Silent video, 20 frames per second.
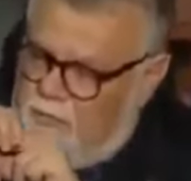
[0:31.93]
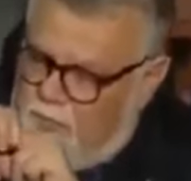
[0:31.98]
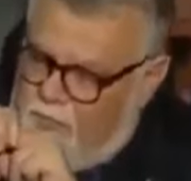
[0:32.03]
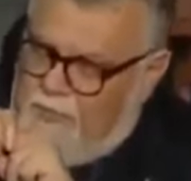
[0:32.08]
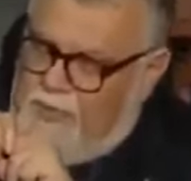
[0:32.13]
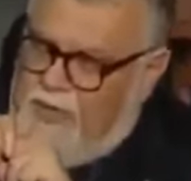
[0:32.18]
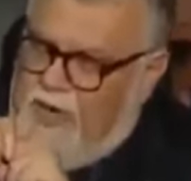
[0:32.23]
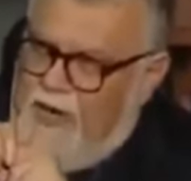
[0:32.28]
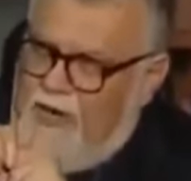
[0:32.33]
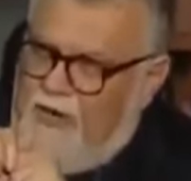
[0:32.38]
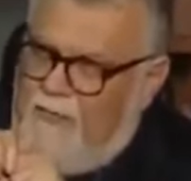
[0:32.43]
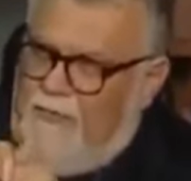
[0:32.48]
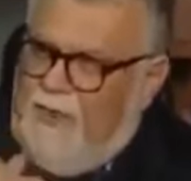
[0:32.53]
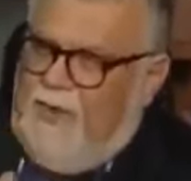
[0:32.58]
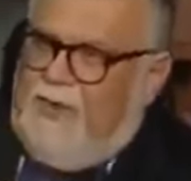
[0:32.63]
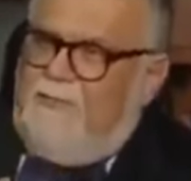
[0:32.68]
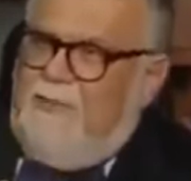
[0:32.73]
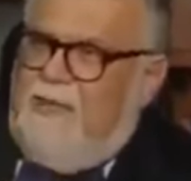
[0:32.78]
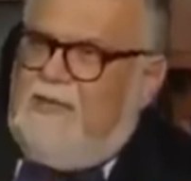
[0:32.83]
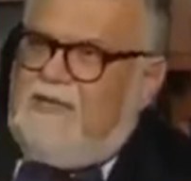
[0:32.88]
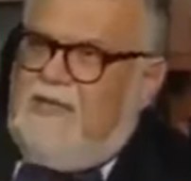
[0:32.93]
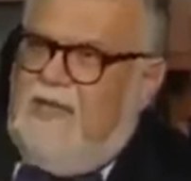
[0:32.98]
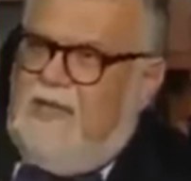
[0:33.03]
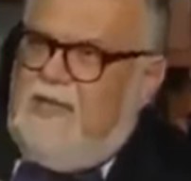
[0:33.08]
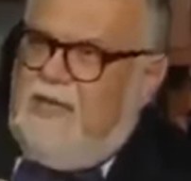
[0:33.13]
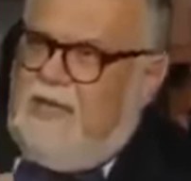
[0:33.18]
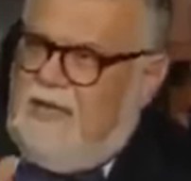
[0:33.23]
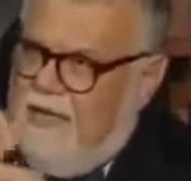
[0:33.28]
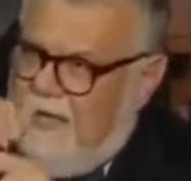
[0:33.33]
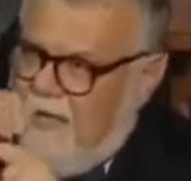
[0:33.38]
Bu kaynak,
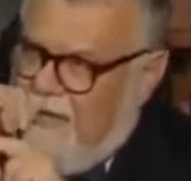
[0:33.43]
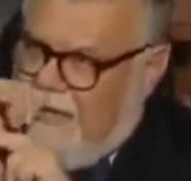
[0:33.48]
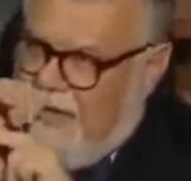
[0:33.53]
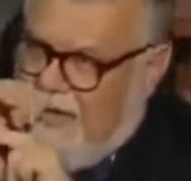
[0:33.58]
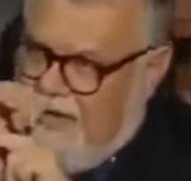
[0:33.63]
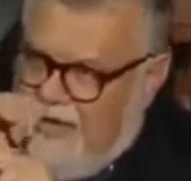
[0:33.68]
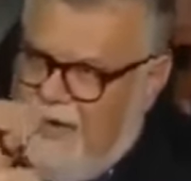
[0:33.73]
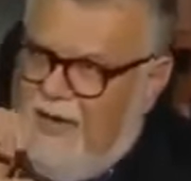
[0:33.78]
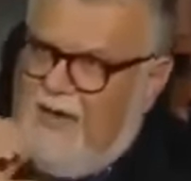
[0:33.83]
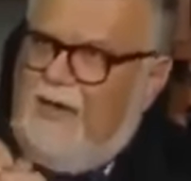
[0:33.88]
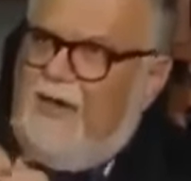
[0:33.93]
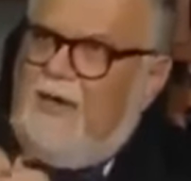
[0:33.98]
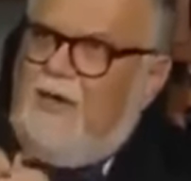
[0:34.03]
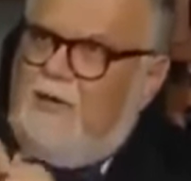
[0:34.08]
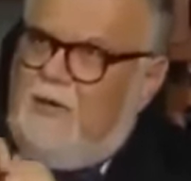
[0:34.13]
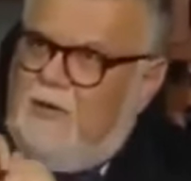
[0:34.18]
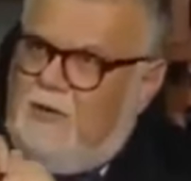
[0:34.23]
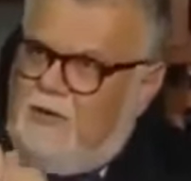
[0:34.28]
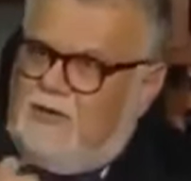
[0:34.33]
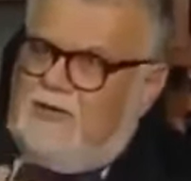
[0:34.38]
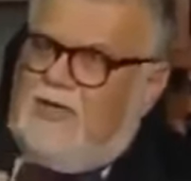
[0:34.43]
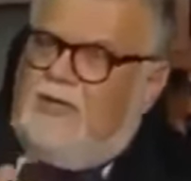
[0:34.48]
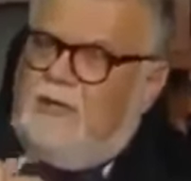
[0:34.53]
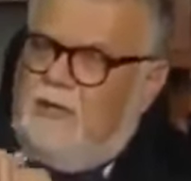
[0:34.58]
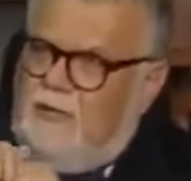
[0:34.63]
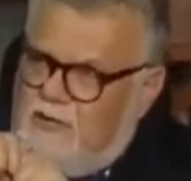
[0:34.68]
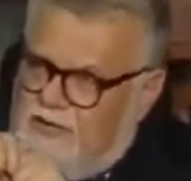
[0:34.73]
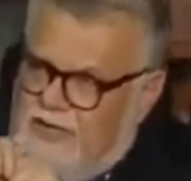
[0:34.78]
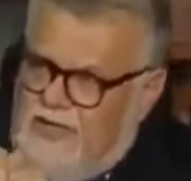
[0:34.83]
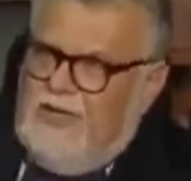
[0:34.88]
beslendikleri kaynak
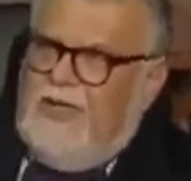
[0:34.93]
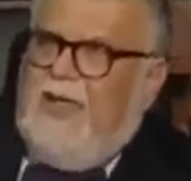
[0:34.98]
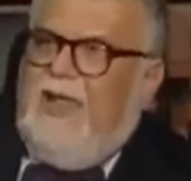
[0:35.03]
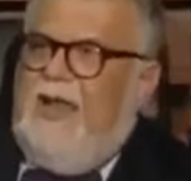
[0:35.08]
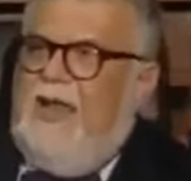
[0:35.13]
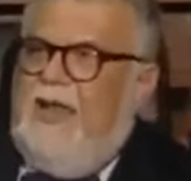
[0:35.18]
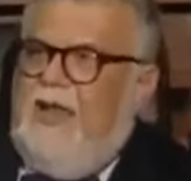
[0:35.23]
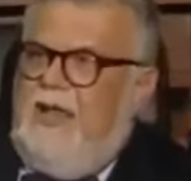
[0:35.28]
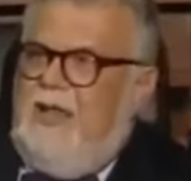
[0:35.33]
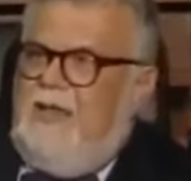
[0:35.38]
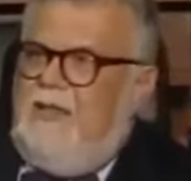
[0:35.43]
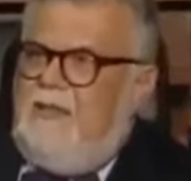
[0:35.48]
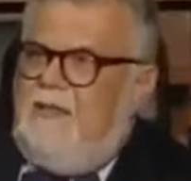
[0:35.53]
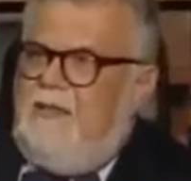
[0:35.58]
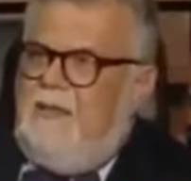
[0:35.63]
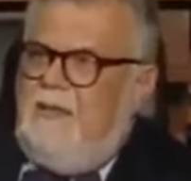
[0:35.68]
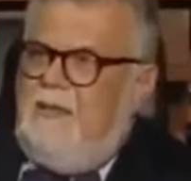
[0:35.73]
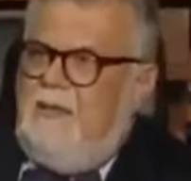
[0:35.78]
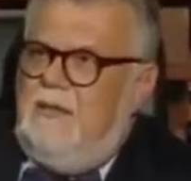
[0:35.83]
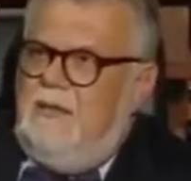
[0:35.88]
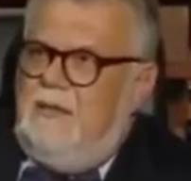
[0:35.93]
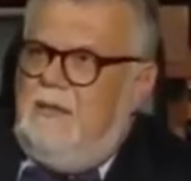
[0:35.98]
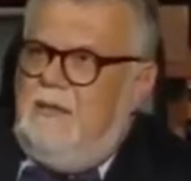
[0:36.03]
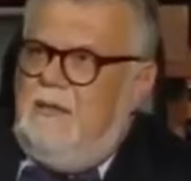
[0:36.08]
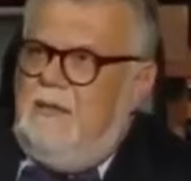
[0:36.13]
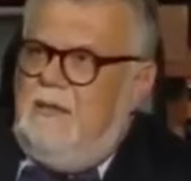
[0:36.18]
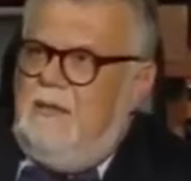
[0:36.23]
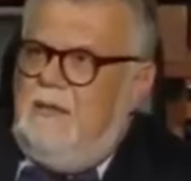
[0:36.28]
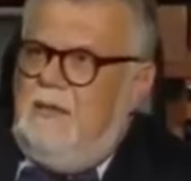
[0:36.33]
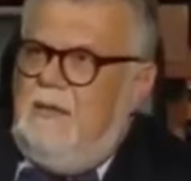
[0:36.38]
Orta Doğu din geleneği. Kim kimden
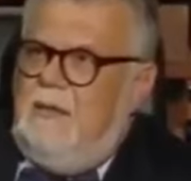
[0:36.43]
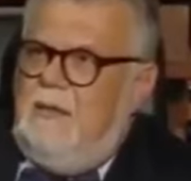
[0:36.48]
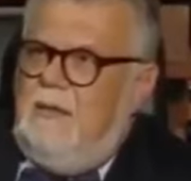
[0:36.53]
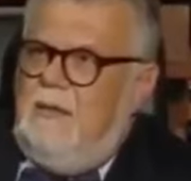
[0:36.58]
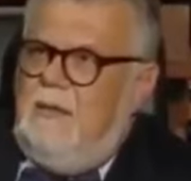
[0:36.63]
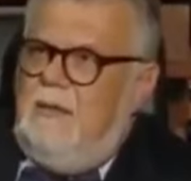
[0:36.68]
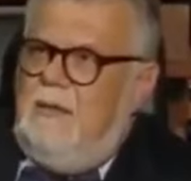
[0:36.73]
beslendi?